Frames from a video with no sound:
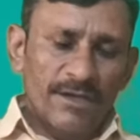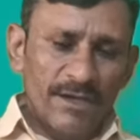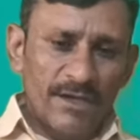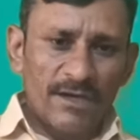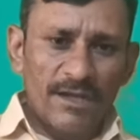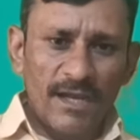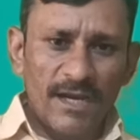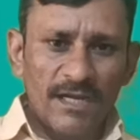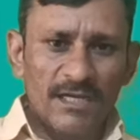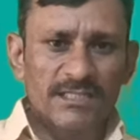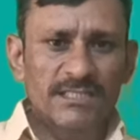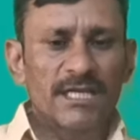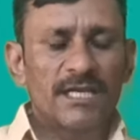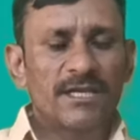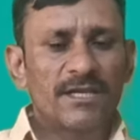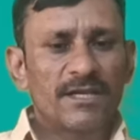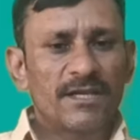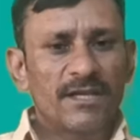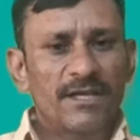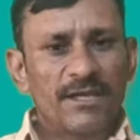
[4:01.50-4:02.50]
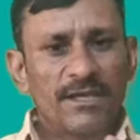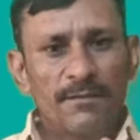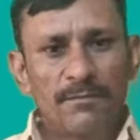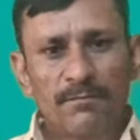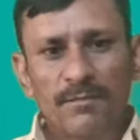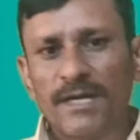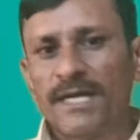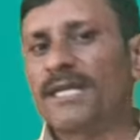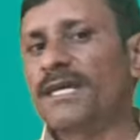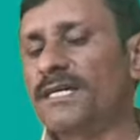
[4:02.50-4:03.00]
इन हैंड सैलरी रहेगी
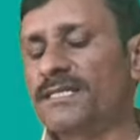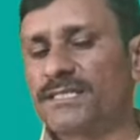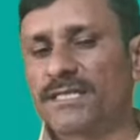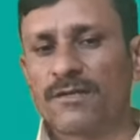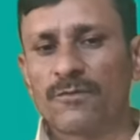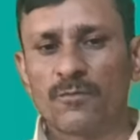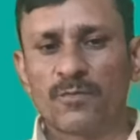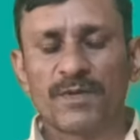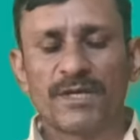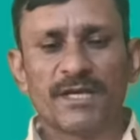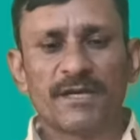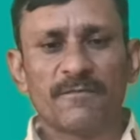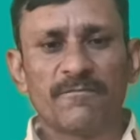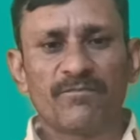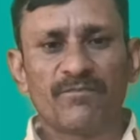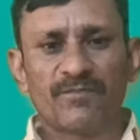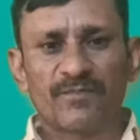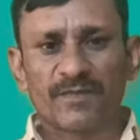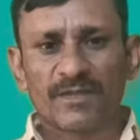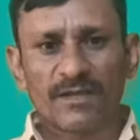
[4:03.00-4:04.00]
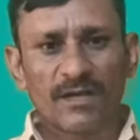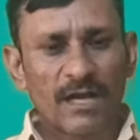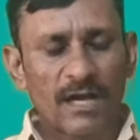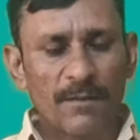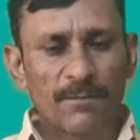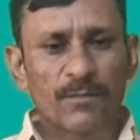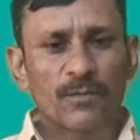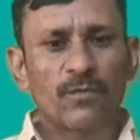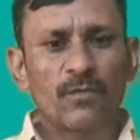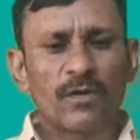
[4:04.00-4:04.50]
बारह हजार रुपया
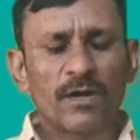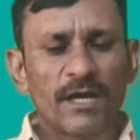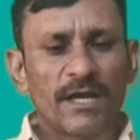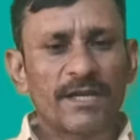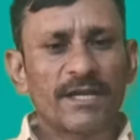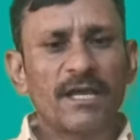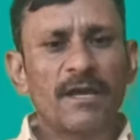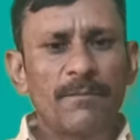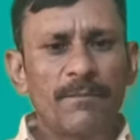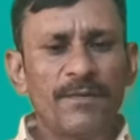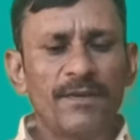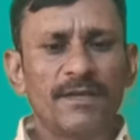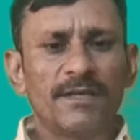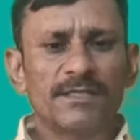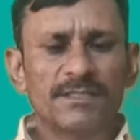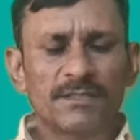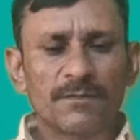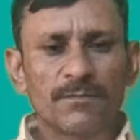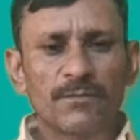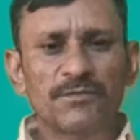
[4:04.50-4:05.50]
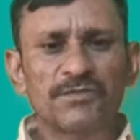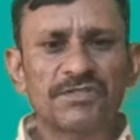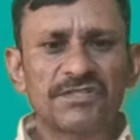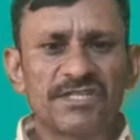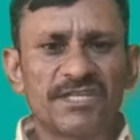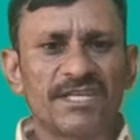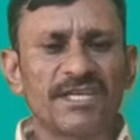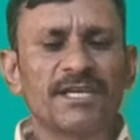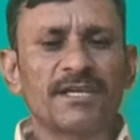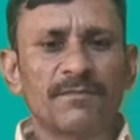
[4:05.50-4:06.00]
आपको खाना पीना सब कुछ
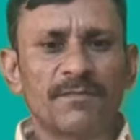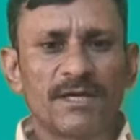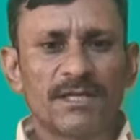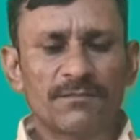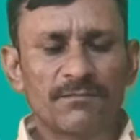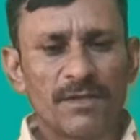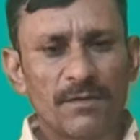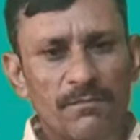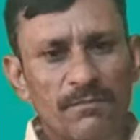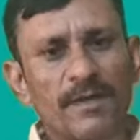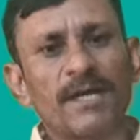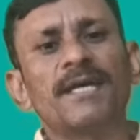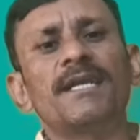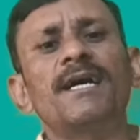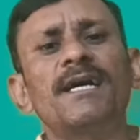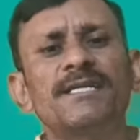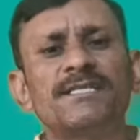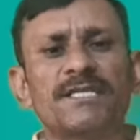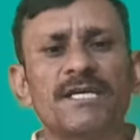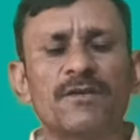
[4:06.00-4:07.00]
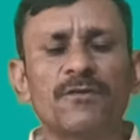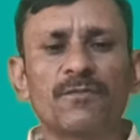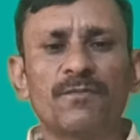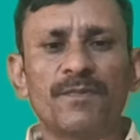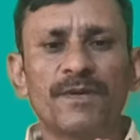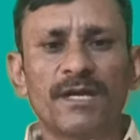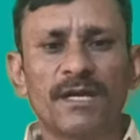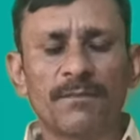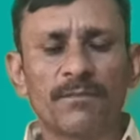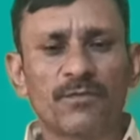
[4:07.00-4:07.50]
देने के बाद में बारह हजार
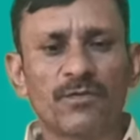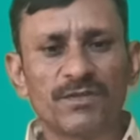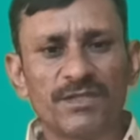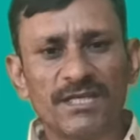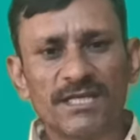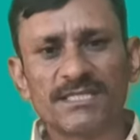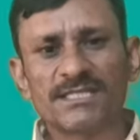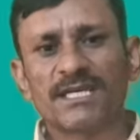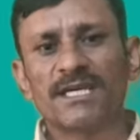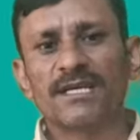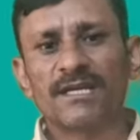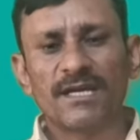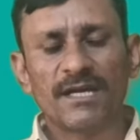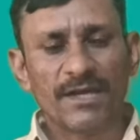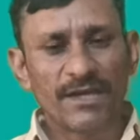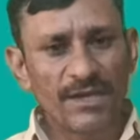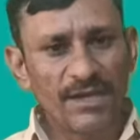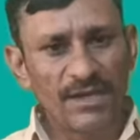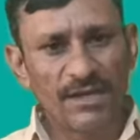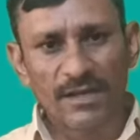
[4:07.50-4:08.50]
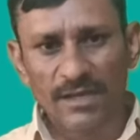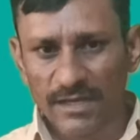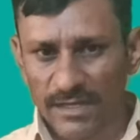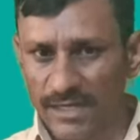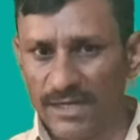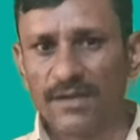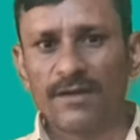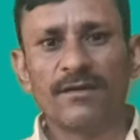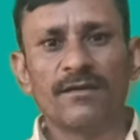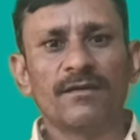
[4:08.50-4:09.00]
रुपए आपको दिया जाएगा इन
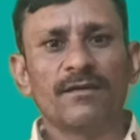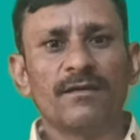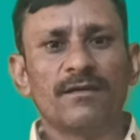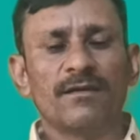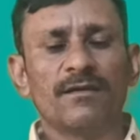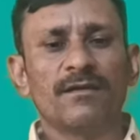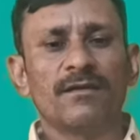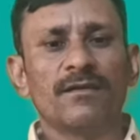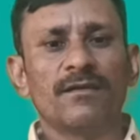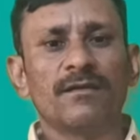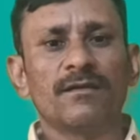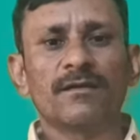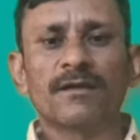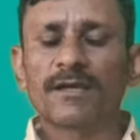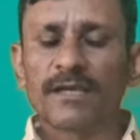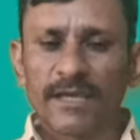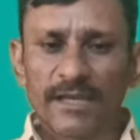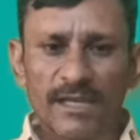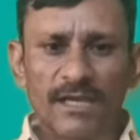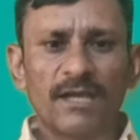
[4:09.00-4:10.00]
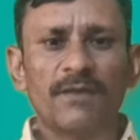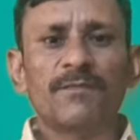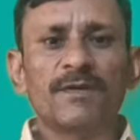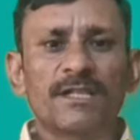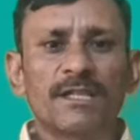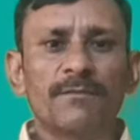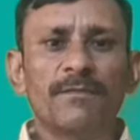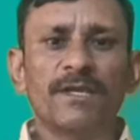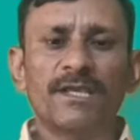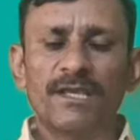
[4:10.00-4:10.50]
हैंड कहने का
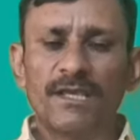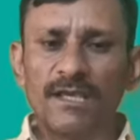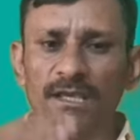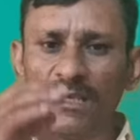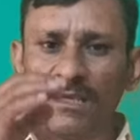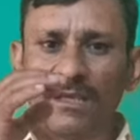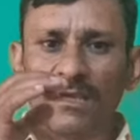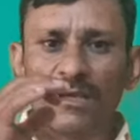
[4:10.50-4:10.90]
मतलब है कि